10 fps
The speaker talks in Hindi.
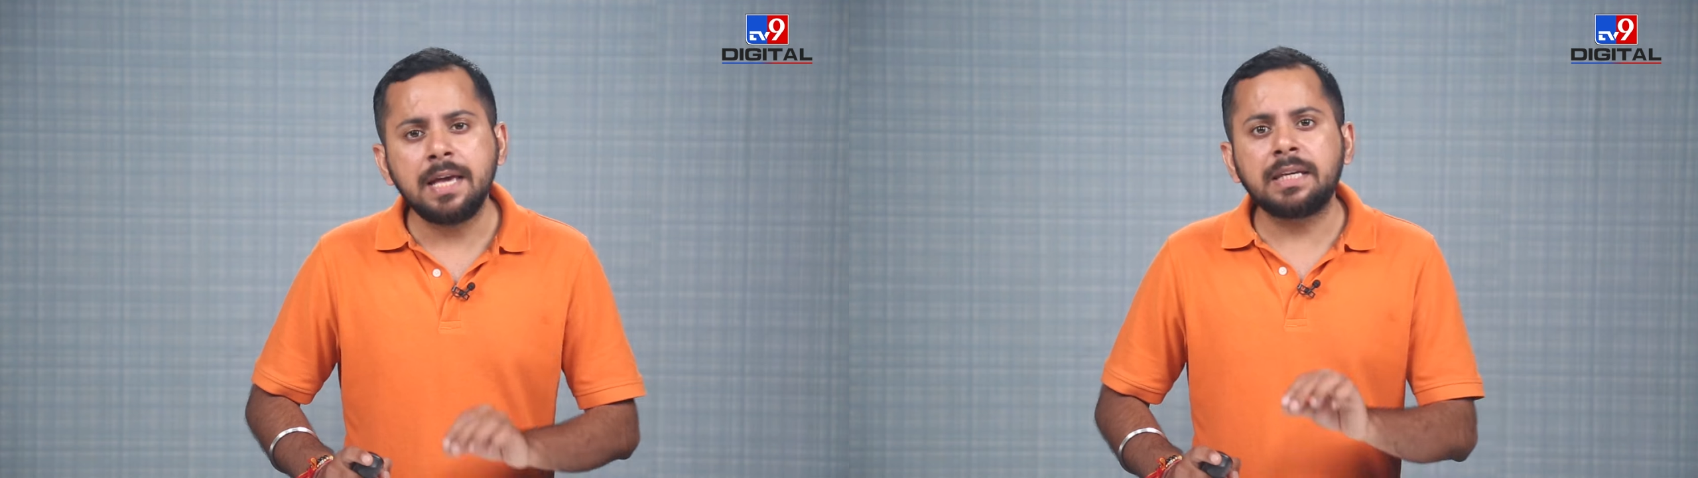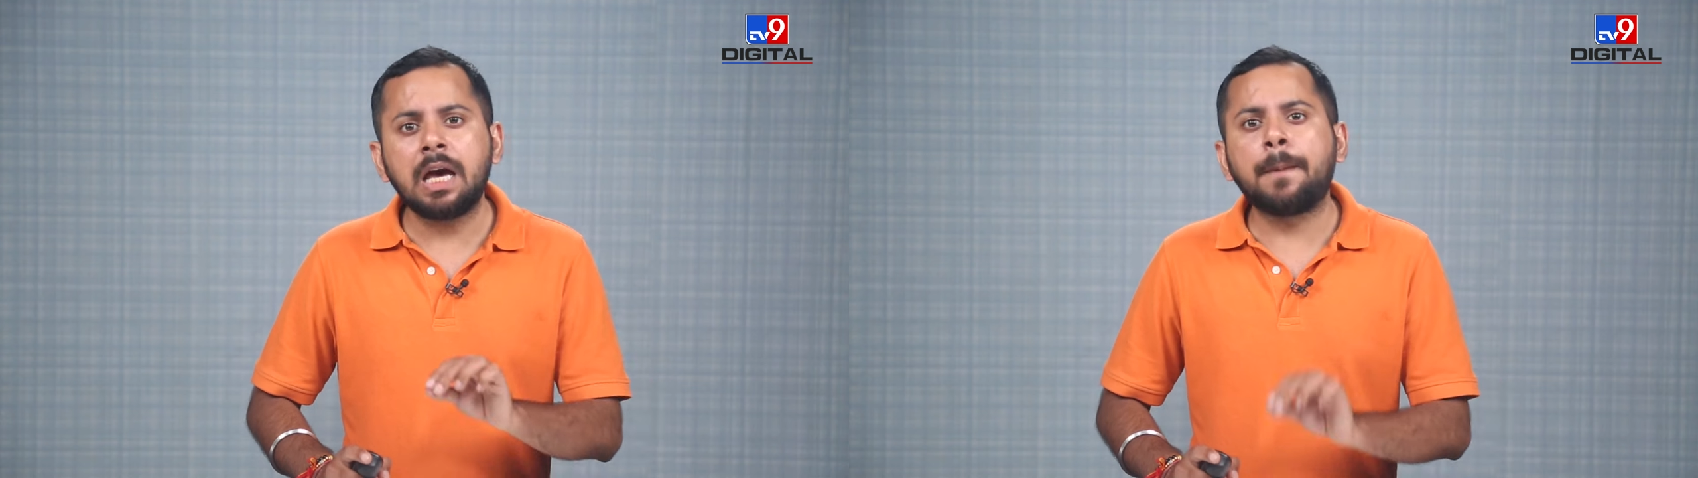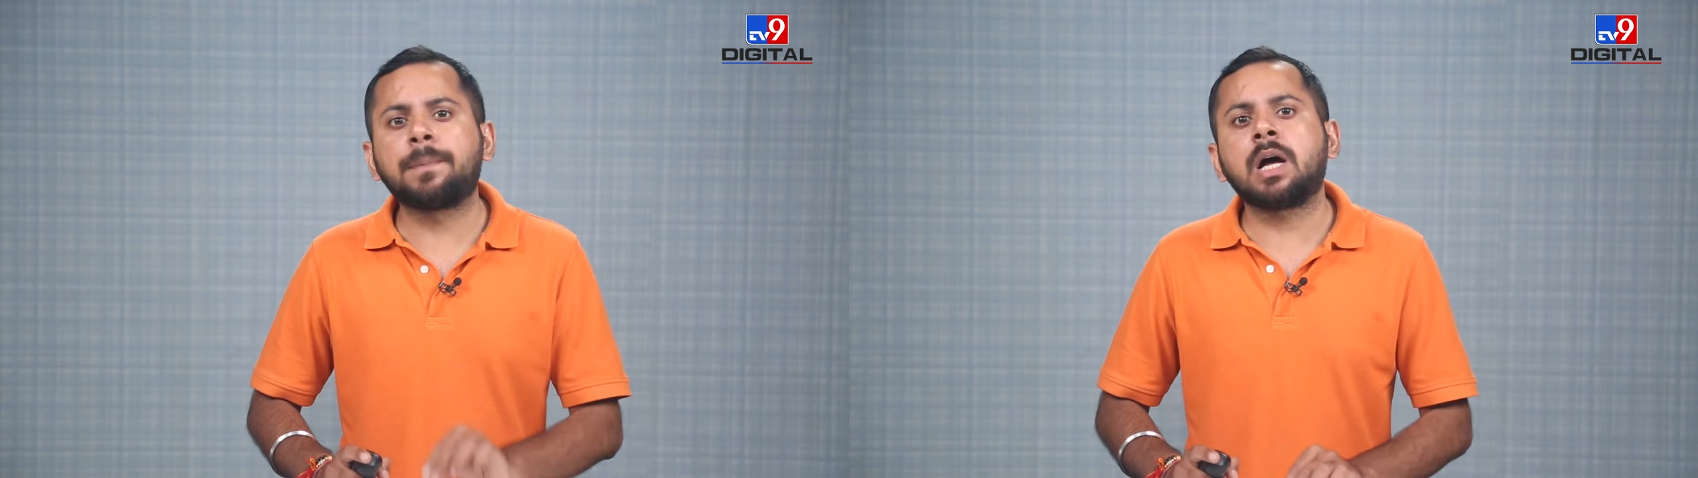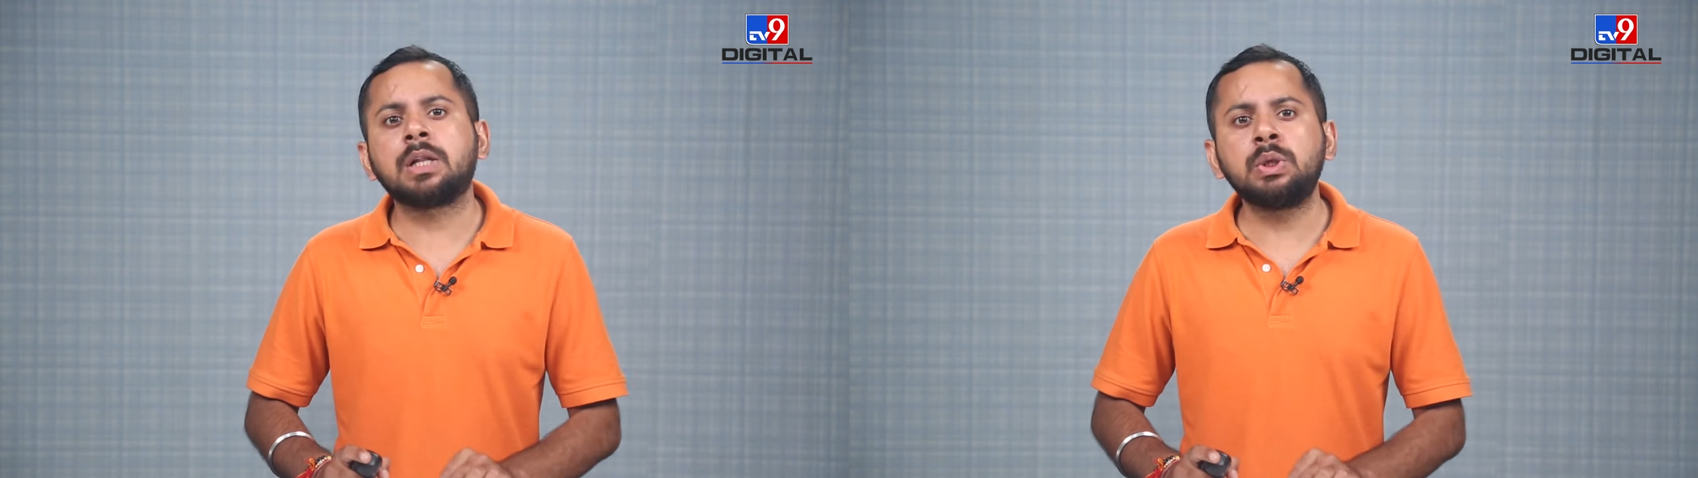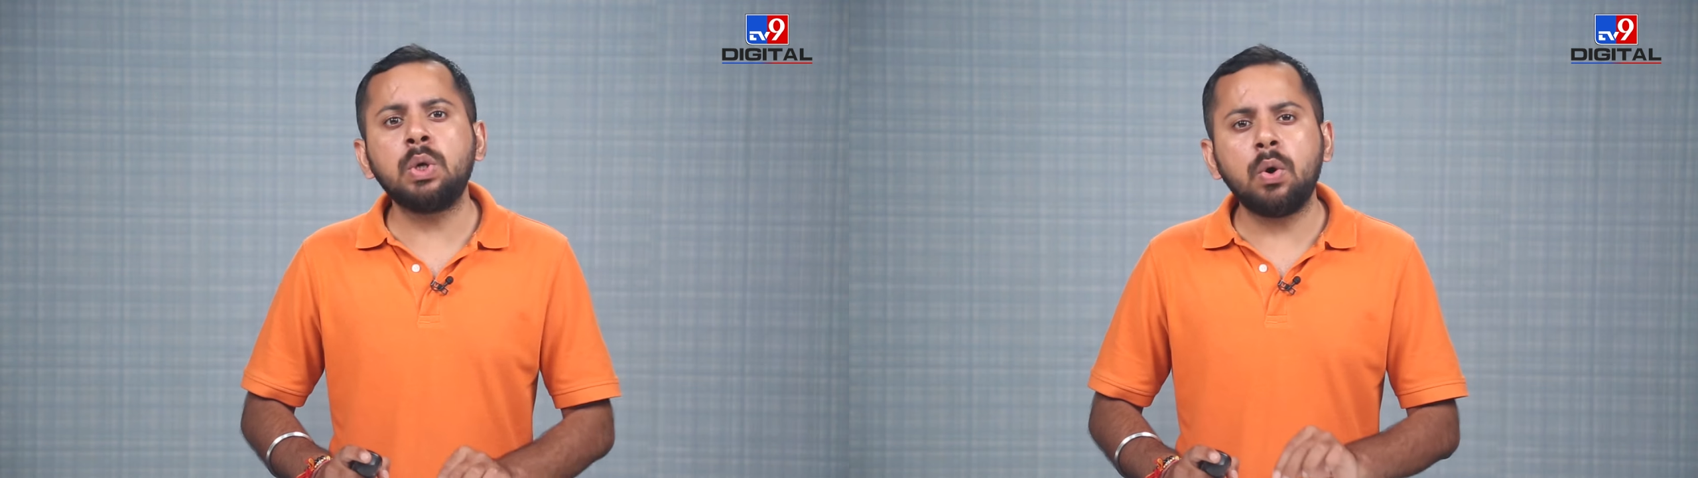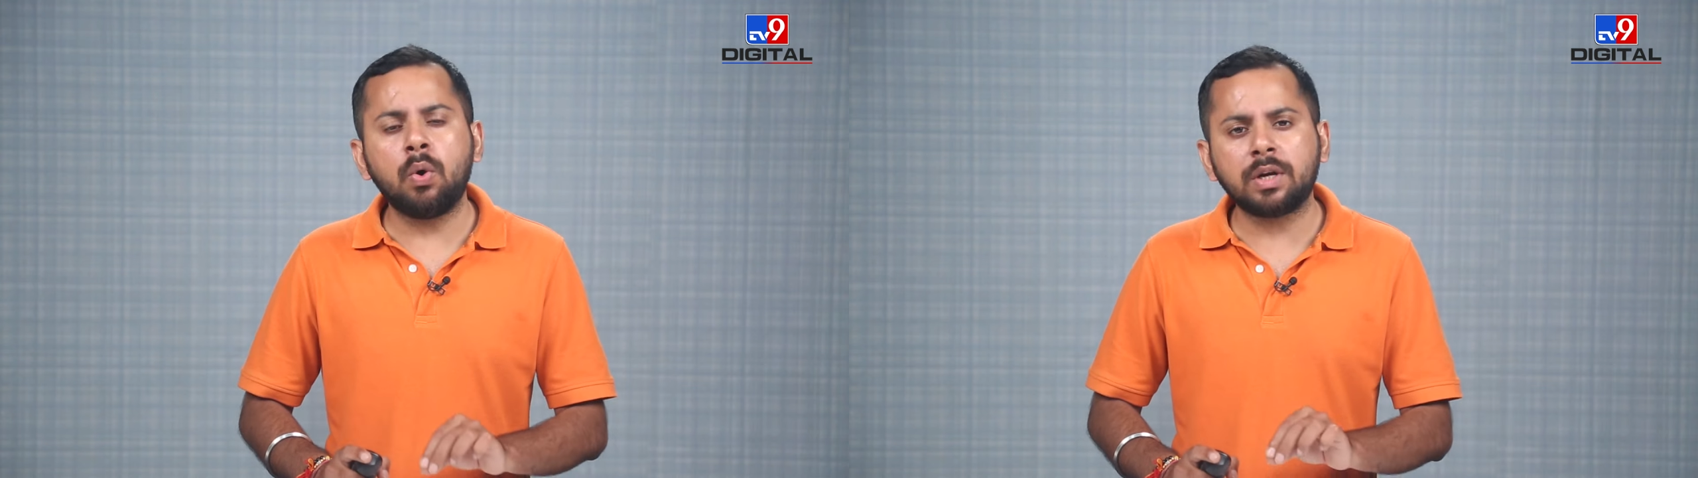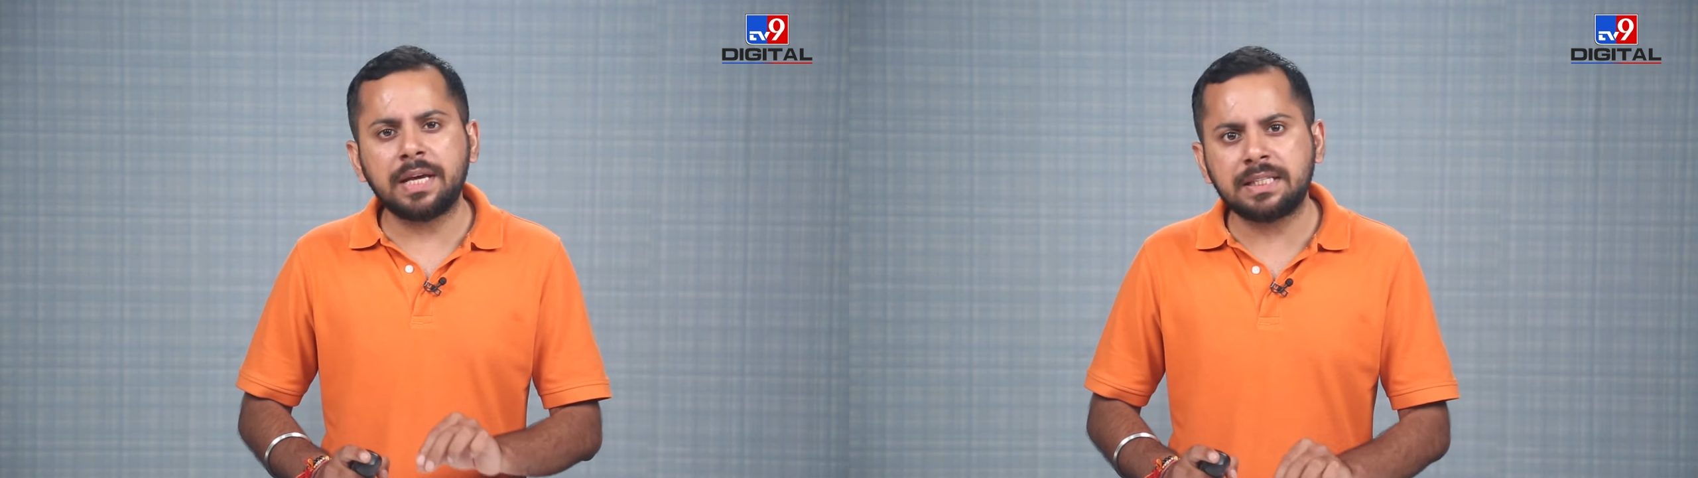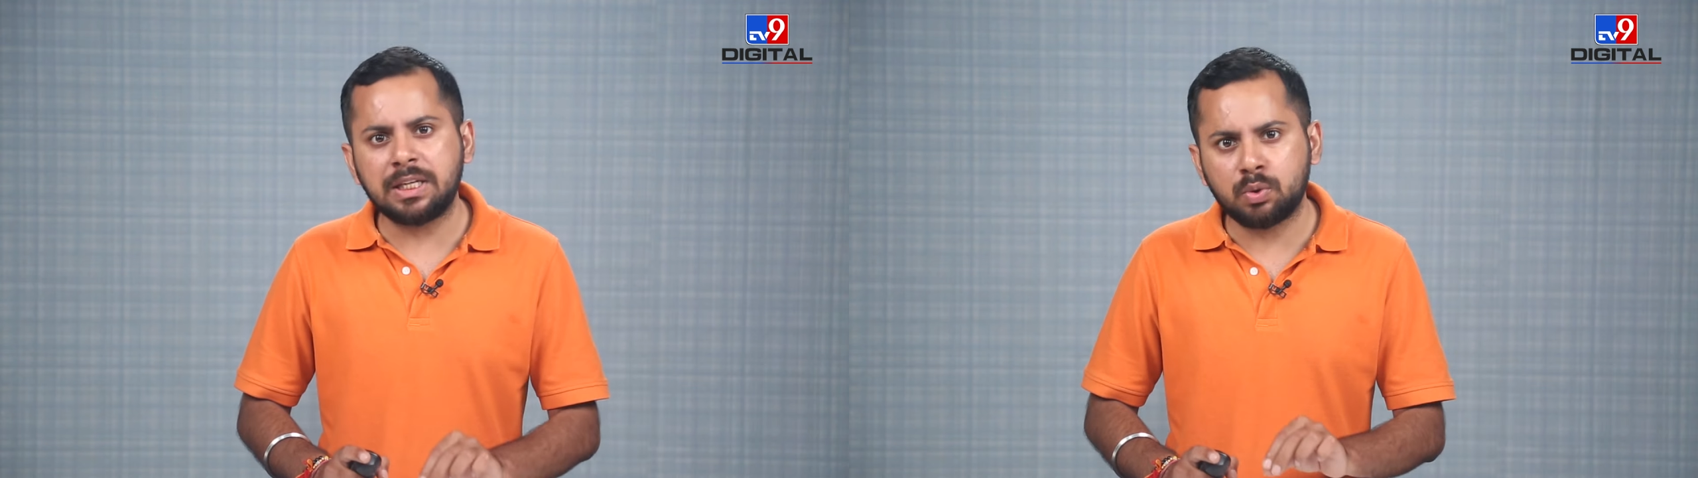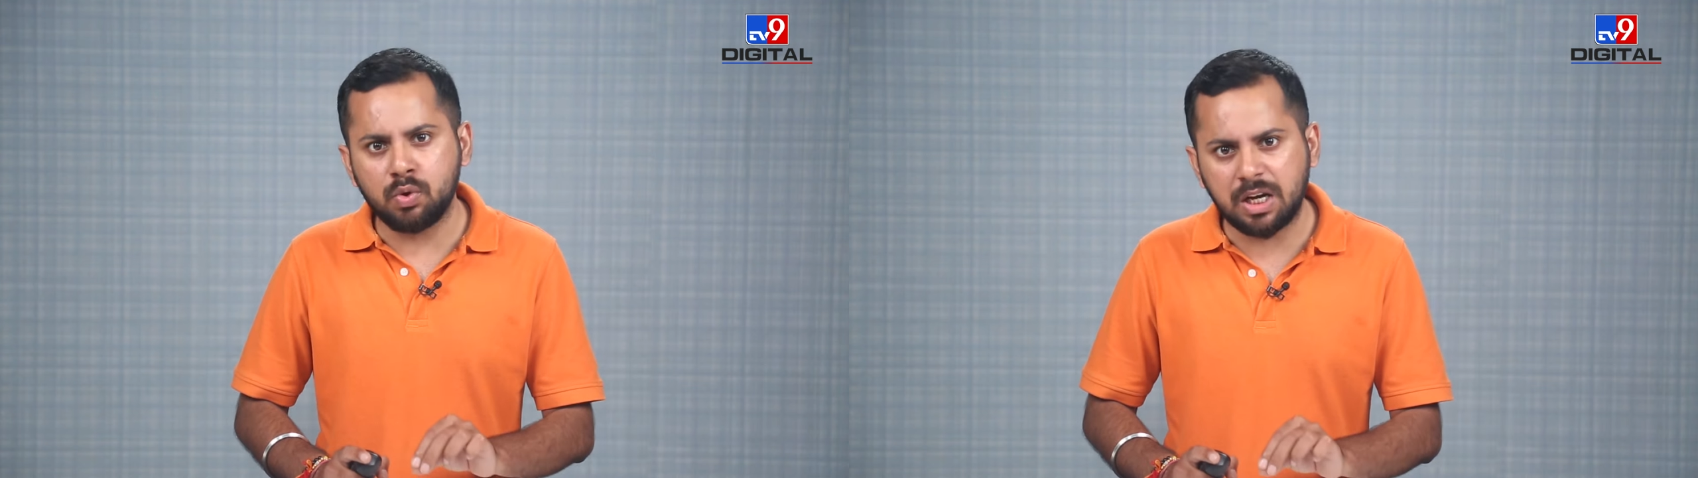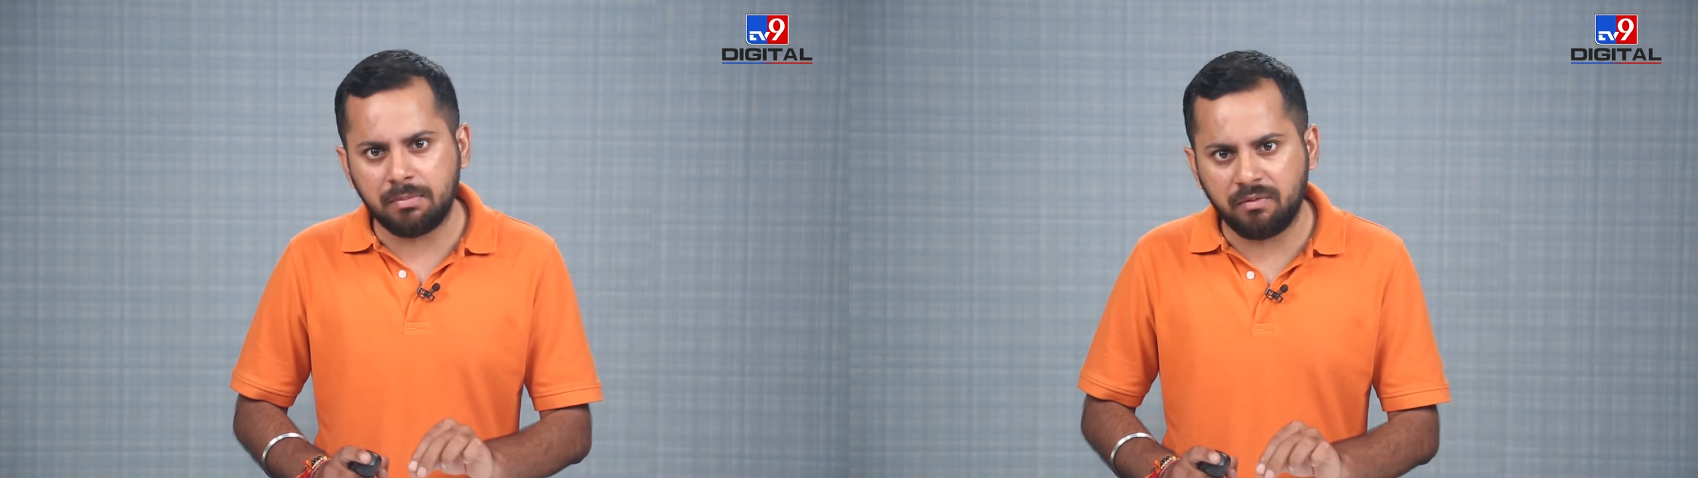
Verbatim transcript: कि अपराधियों और इसे रोकने